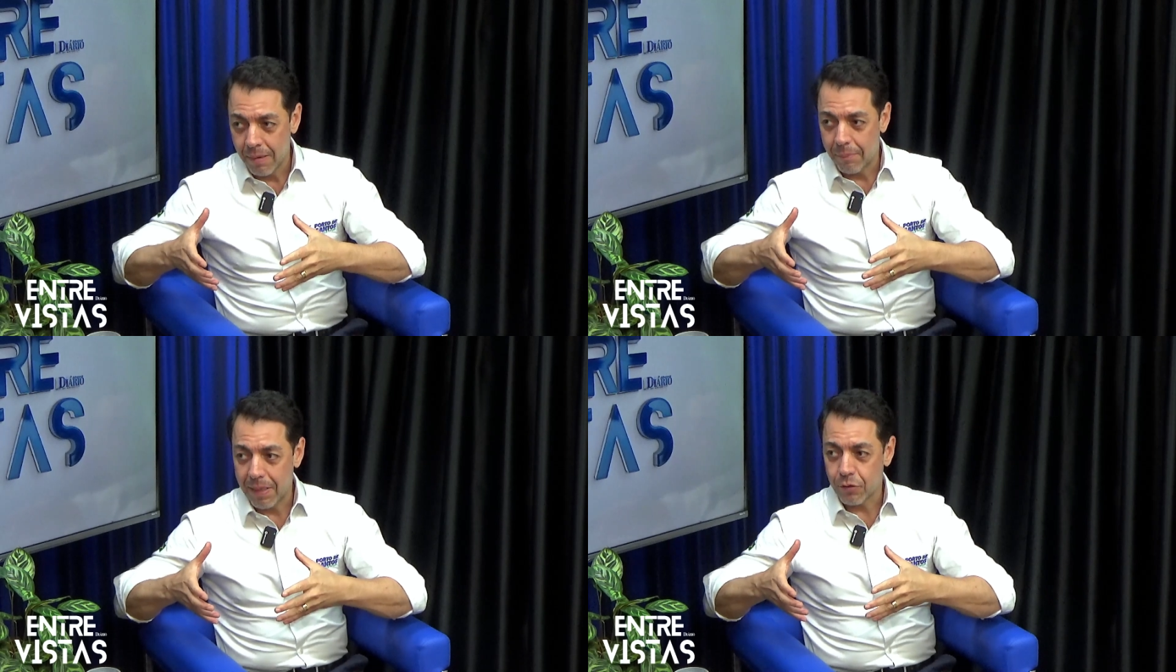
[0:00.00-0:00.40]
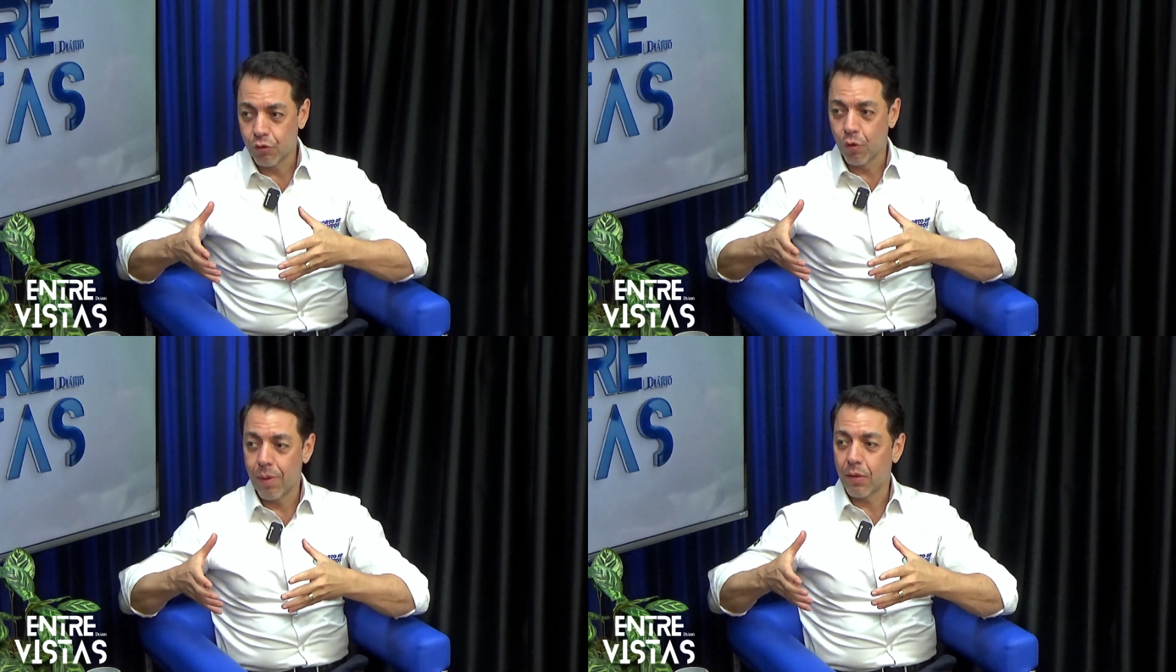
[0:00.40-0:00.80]

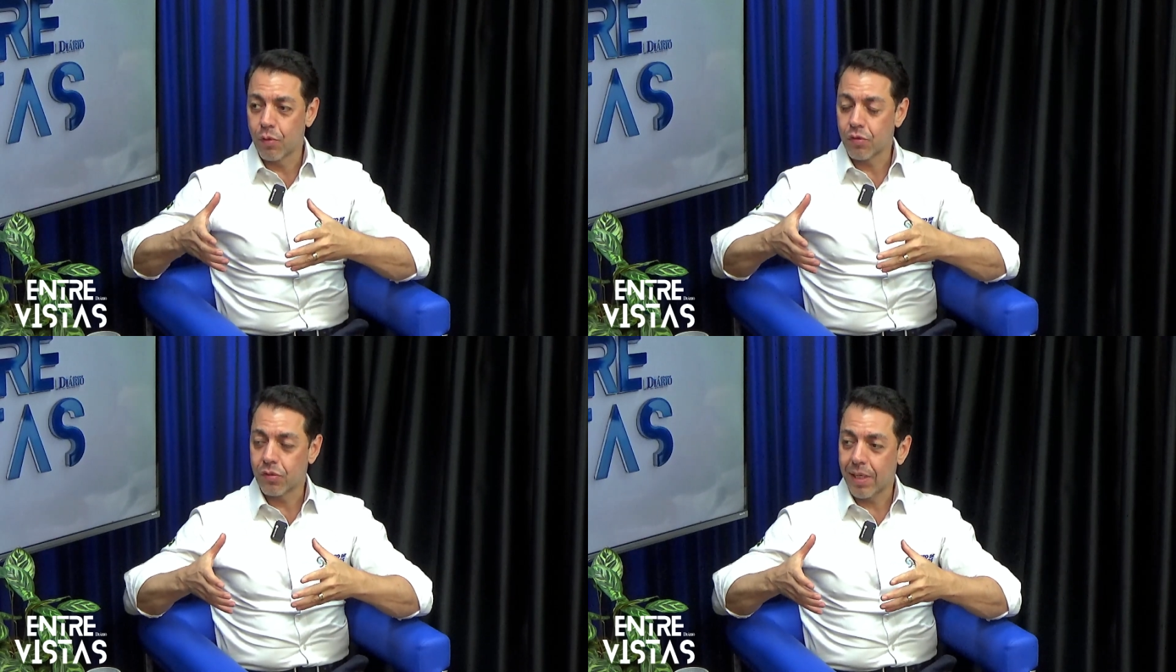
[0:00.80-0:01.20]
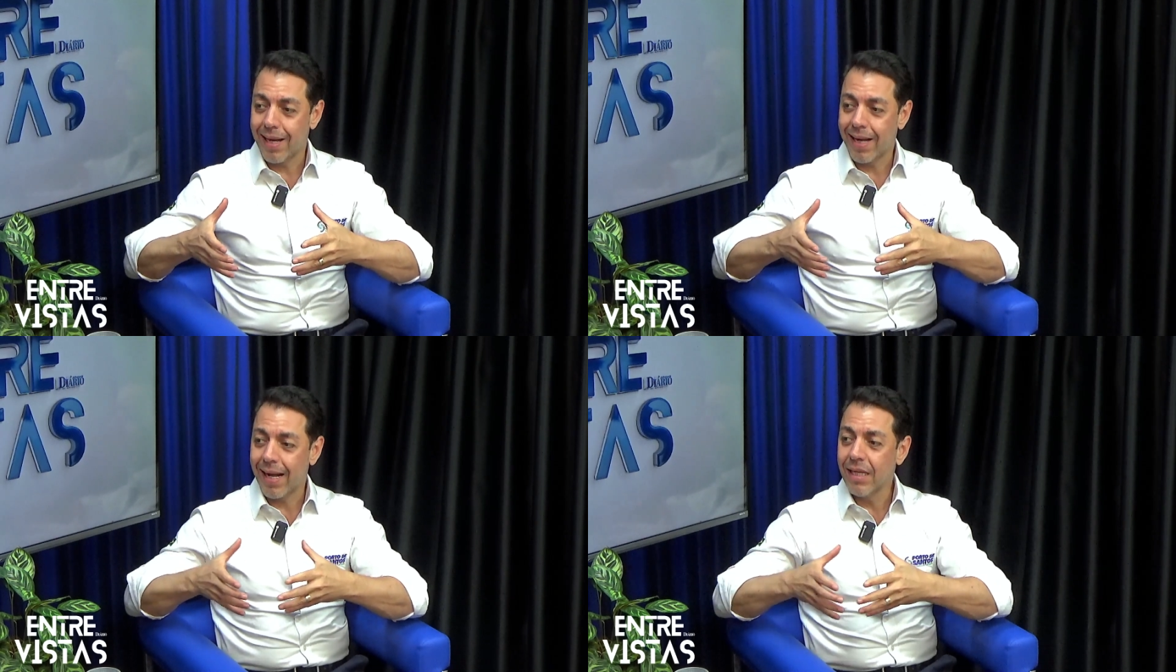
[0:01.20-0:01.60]
passou a
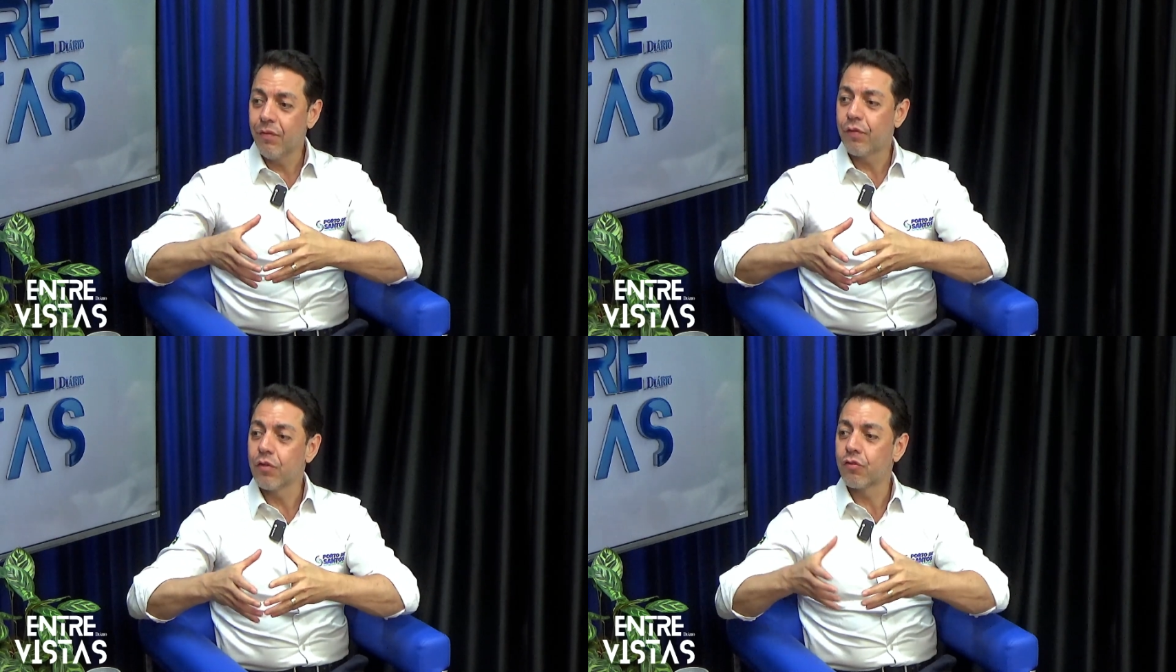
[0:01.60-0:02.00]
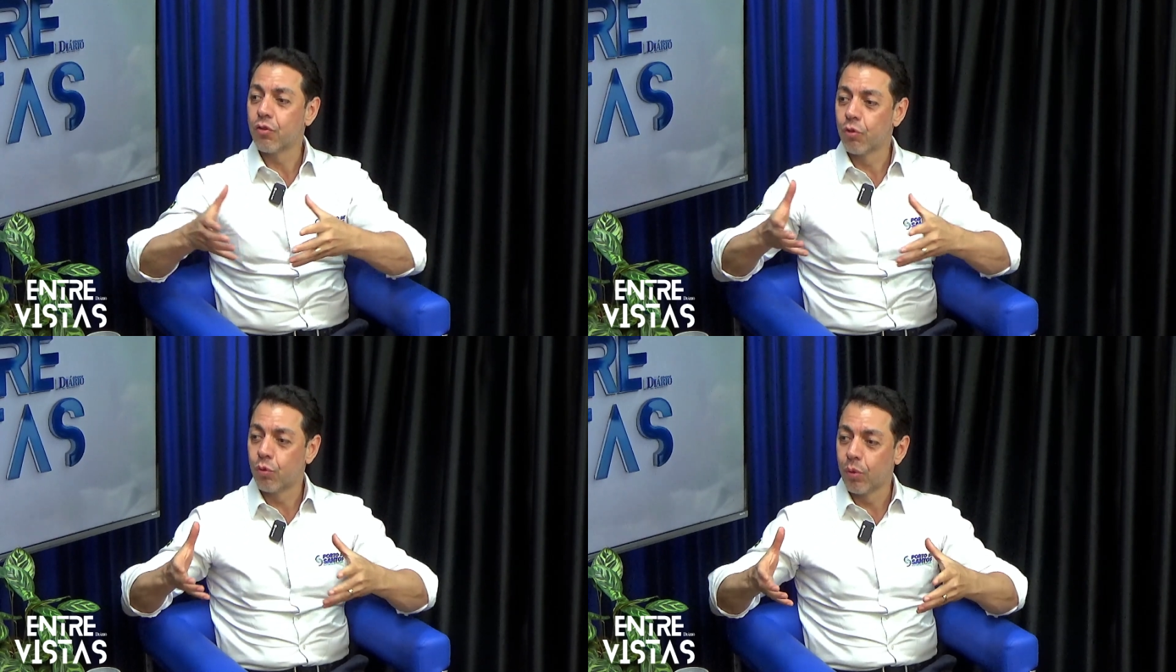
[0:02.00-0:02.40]
considerar a
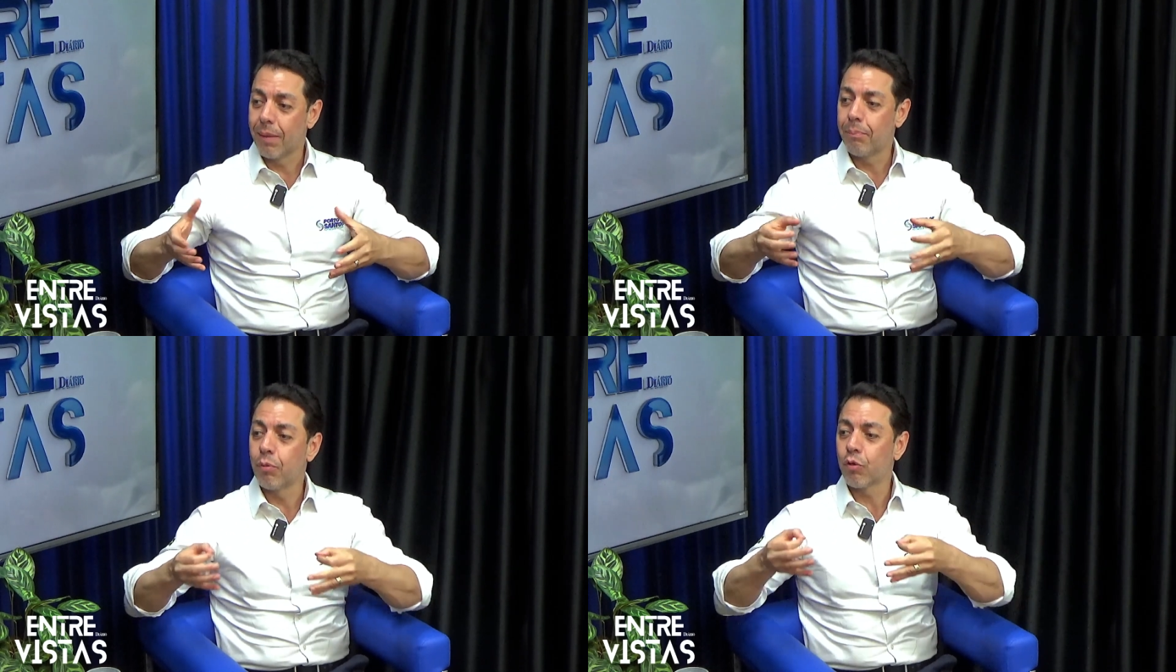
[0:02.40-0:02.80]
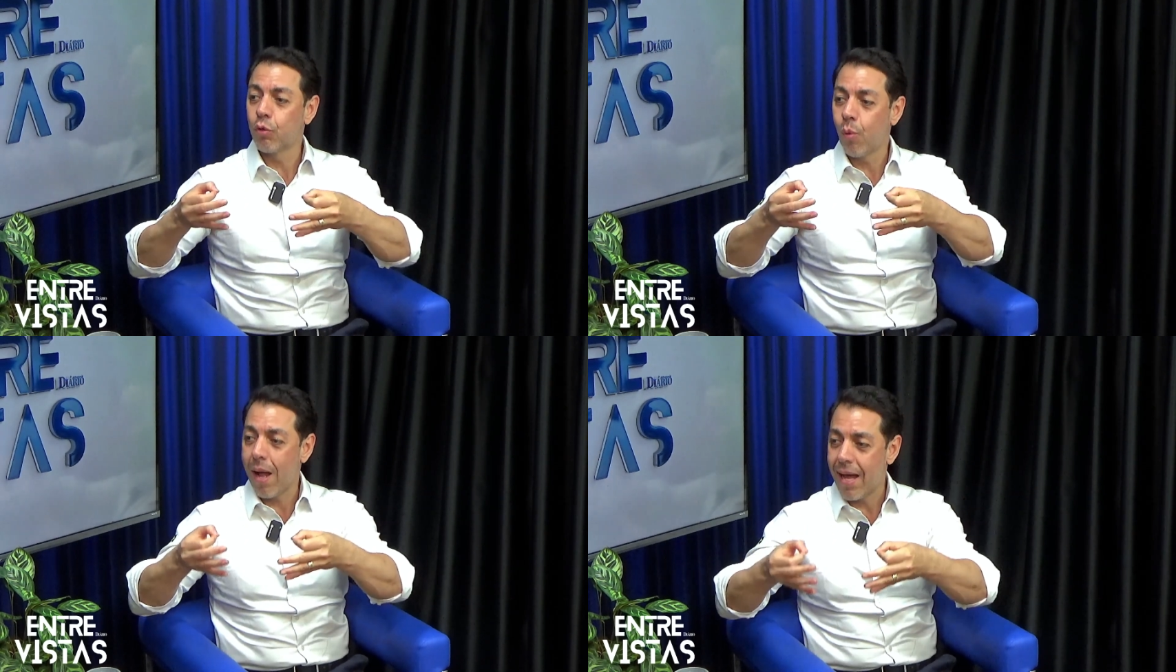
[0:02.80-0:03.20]
infraestrutura
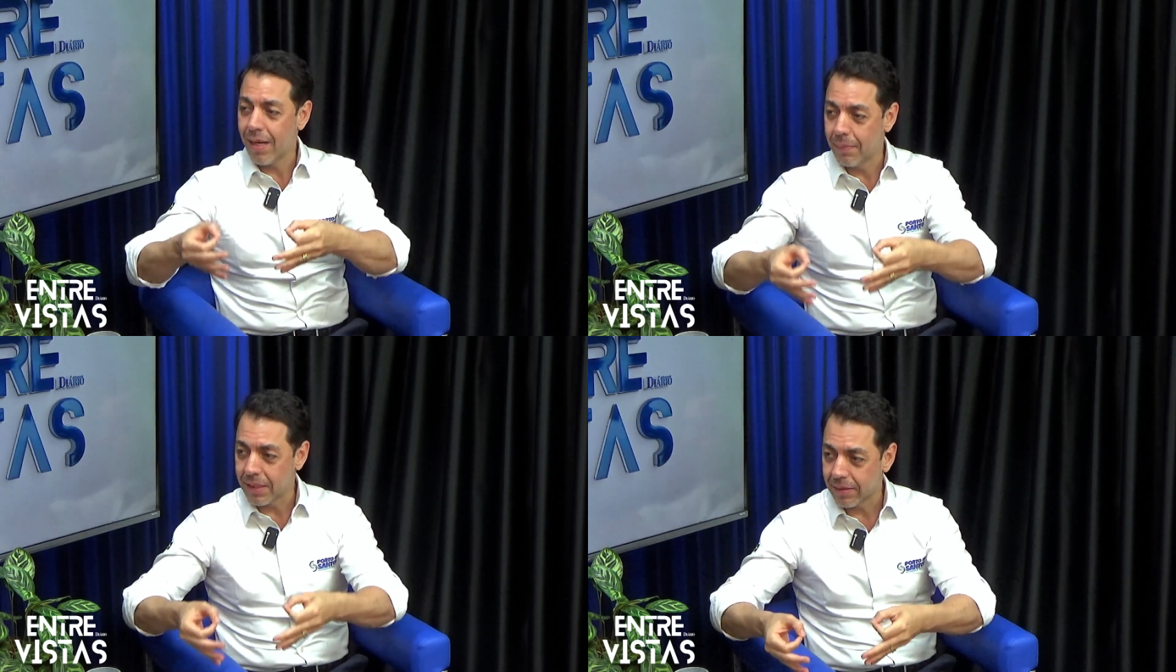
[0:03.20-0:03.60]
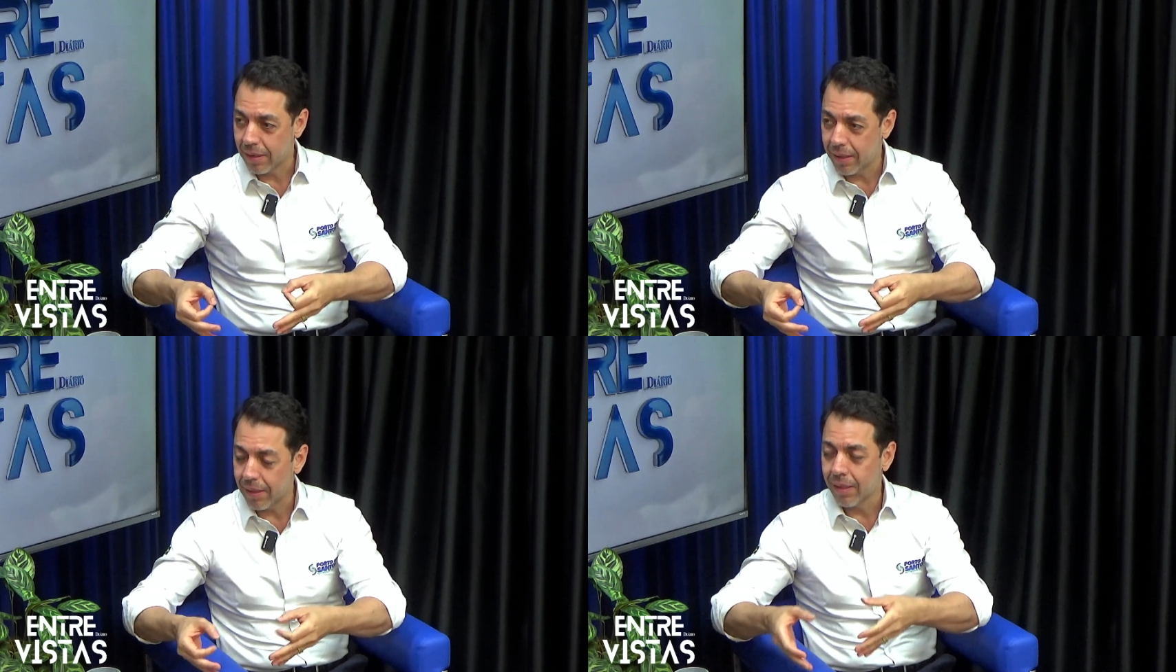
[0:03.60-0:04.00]
portuária
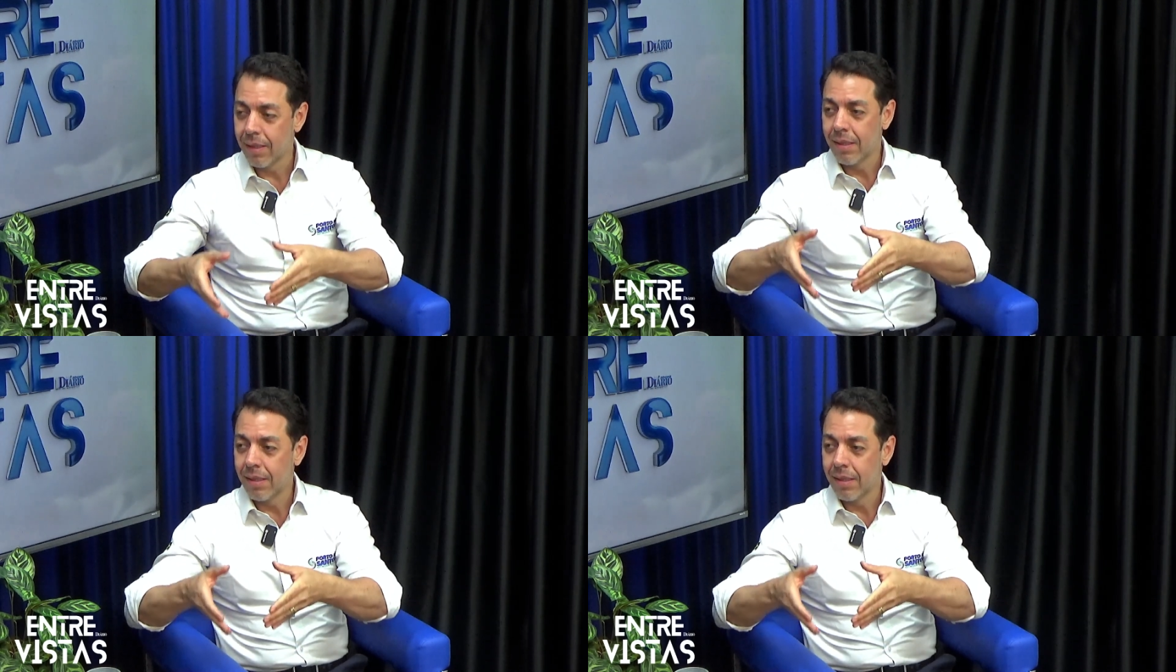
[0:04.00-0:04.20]
brasileira,